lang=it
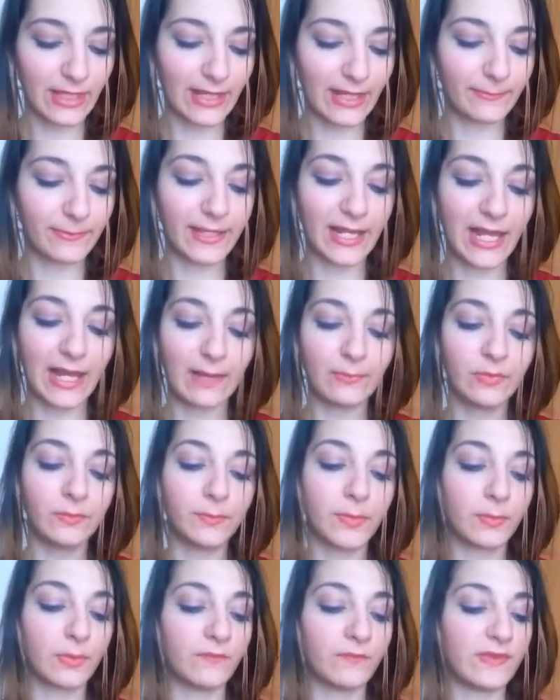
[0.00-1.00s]

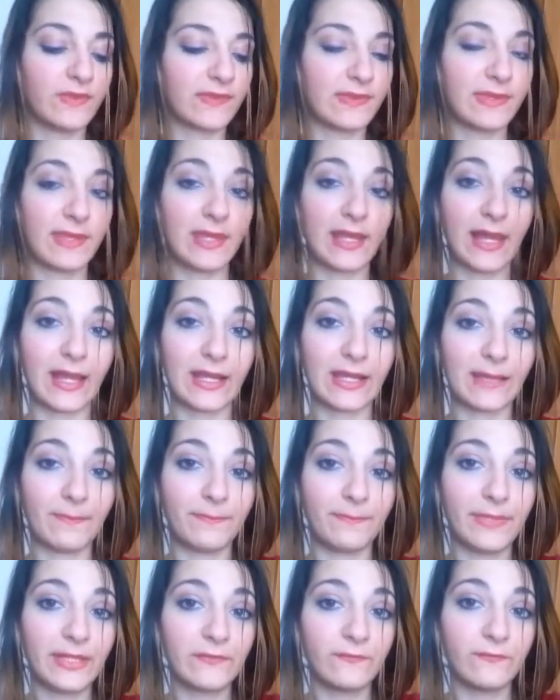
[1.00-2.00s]
apriamo proprio viste alla
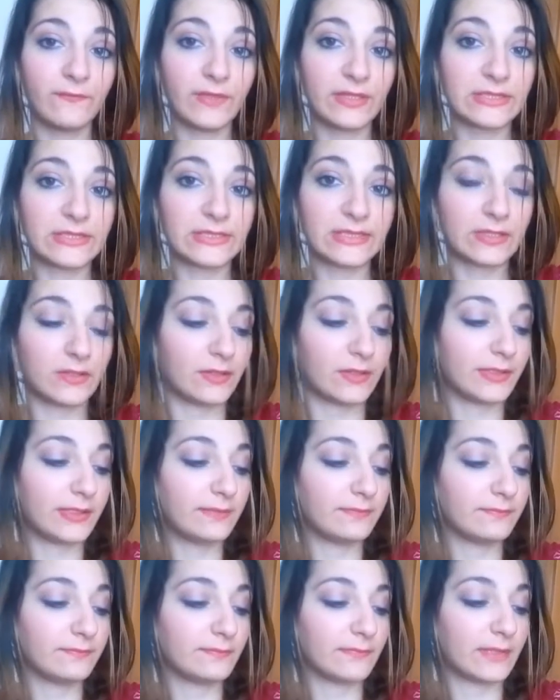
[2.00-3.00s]

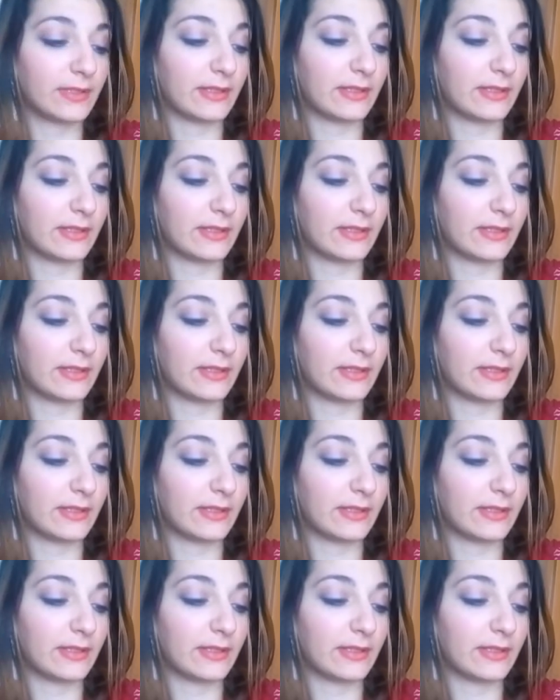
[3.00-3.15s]
perfezione